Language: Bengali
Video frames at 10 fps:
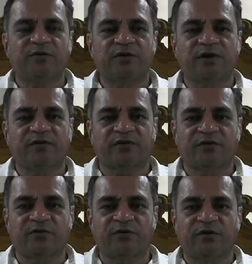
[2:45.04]
ধনিয়া
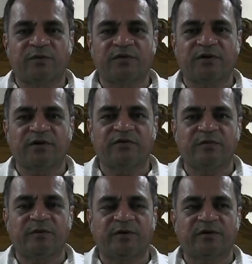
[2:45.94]
চাষের জন্য আমাদের কৃষি
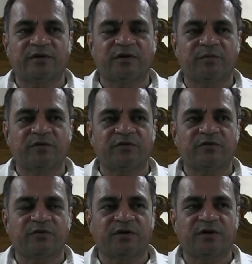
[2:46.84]
বিভাগ থেকে বিশেষ
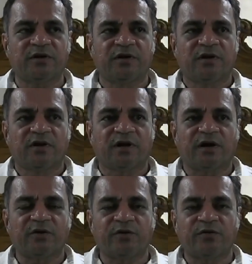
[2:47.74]
করে
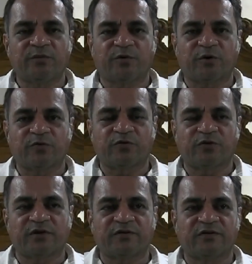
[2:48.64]
কারিগরি যে পরামর্শ
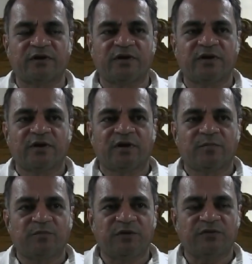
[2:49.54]
আছে যে
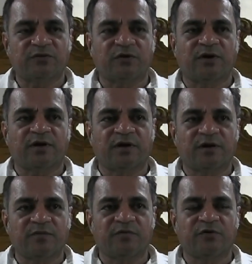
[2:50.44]
বীজ
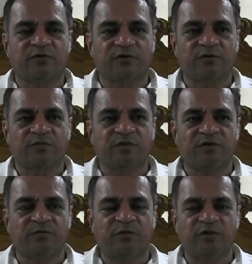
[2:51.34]
তলাটায় যখন
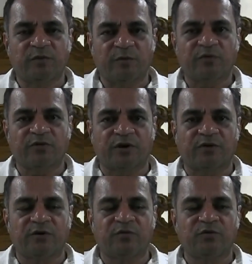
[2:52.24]
বীজ বপন করা
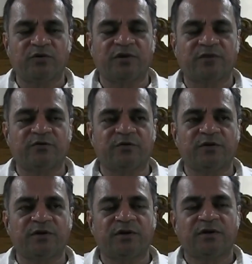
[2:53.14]
হয় মূল
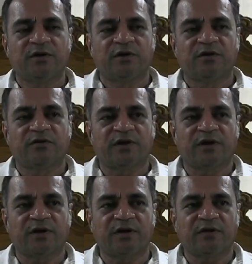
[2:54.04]
জমিতে
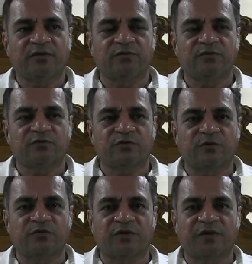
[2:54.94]
সেখানে কিছু
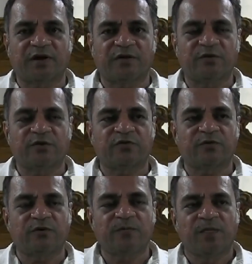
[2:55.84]
সমস্যা দেখা যায় অনেক
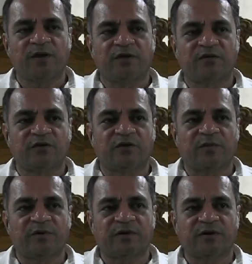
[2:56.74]
সময় সেগুলো
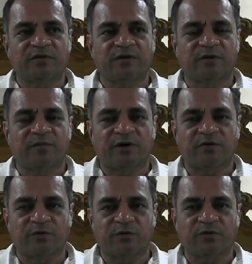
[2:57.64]
আমাদের যারা মাঠ
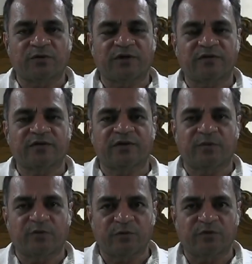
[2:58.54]
কর্মকর্তা আছেন তারা
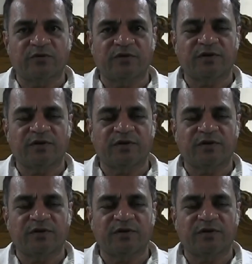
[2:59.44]
পরামর্শ দিয়ে